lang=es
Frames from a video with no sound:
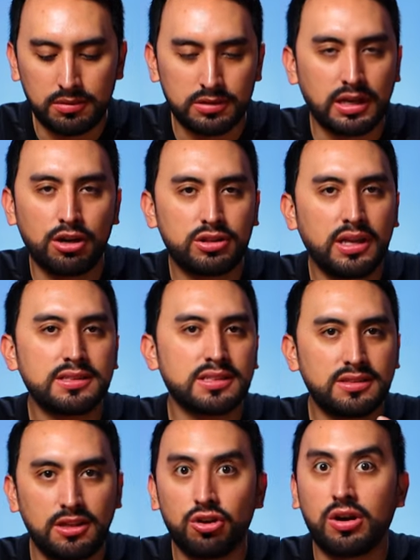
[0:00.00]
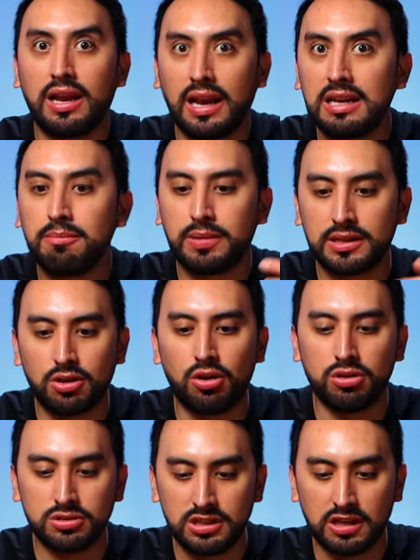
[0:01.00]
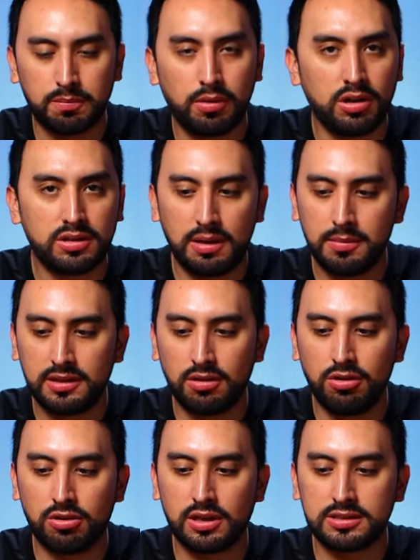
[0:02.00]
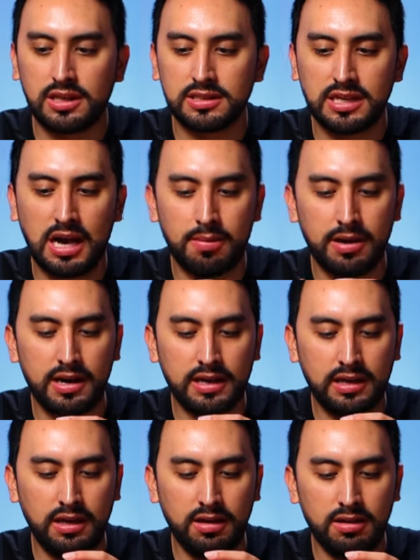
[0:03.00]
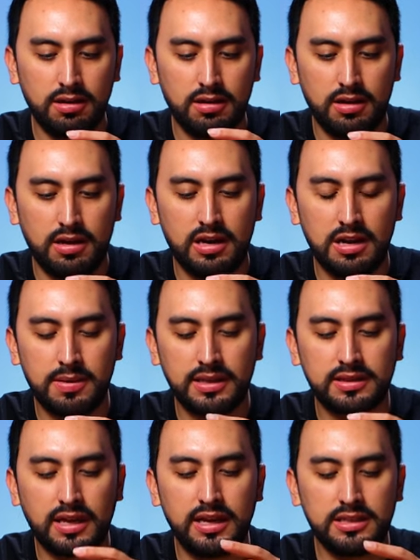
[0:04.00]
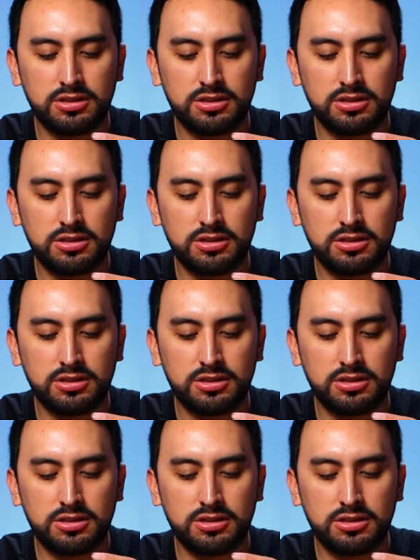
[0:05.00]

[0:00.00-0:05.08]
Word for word: o sea, no tiene sentido que la limpie todos los días. Pero literalmente lo único que hacen es abren aquí, levantan